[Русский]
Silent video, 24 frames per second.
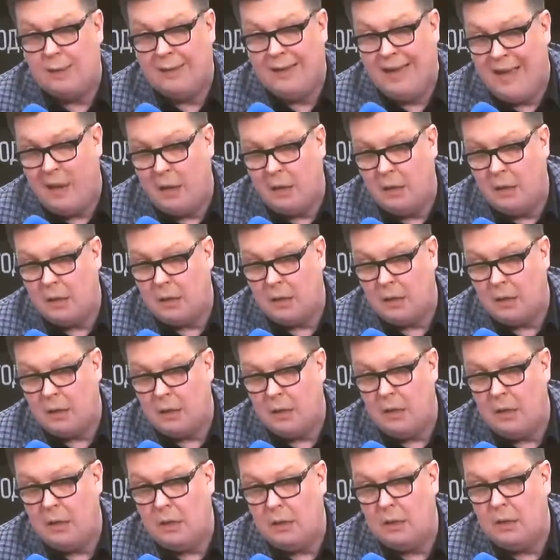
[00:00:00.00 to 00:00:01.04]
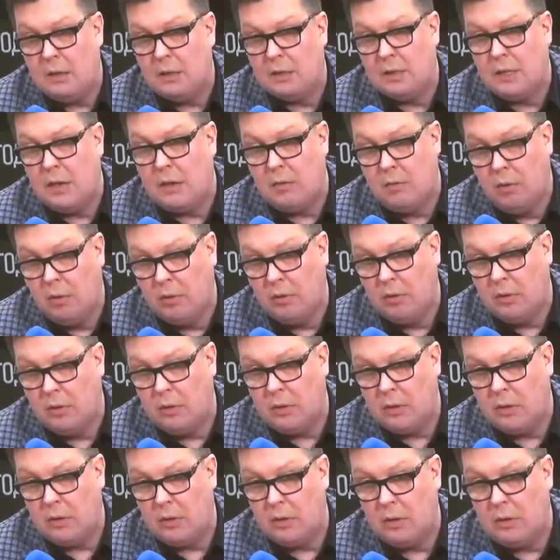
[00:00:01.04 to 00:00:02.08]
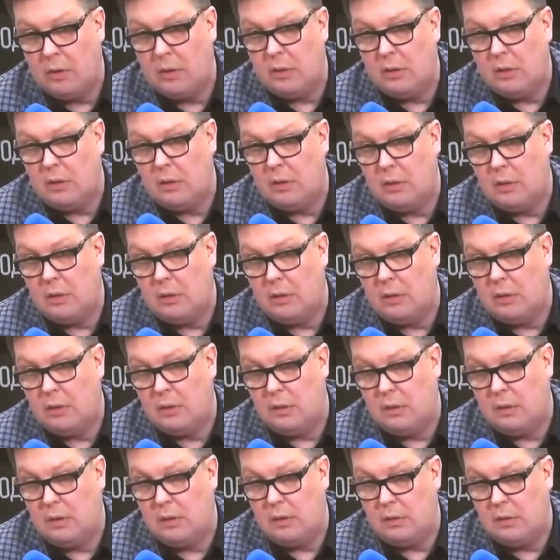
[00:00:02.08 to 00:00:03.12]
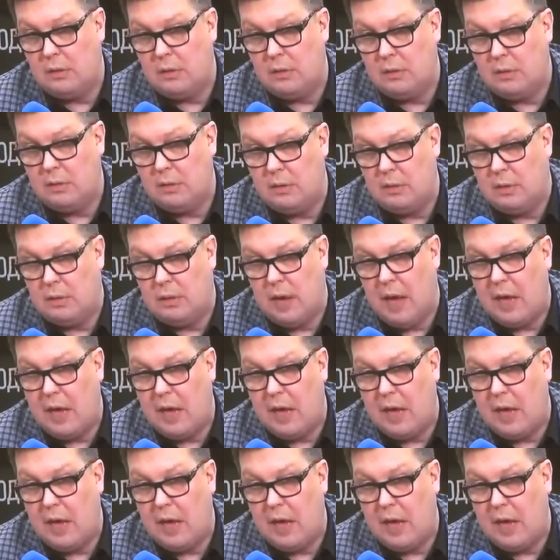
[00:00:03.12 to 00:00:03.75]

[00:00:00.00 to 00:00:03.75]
наглых и незаконных э,